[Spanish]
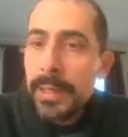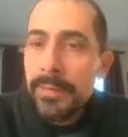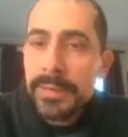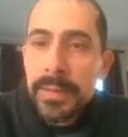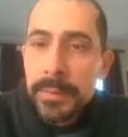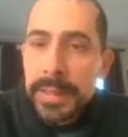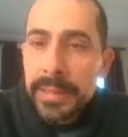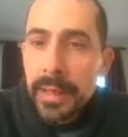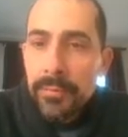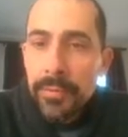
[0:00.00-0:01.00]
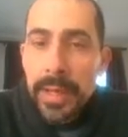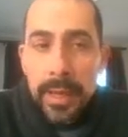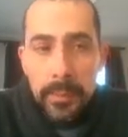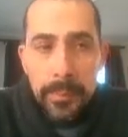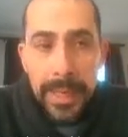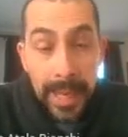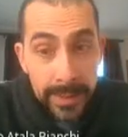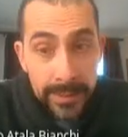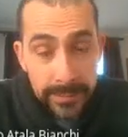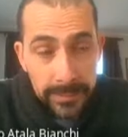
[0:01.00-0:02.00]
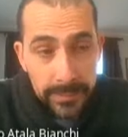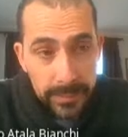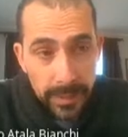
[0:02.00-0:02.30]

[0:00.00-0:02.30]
y básicamente las flores carpelares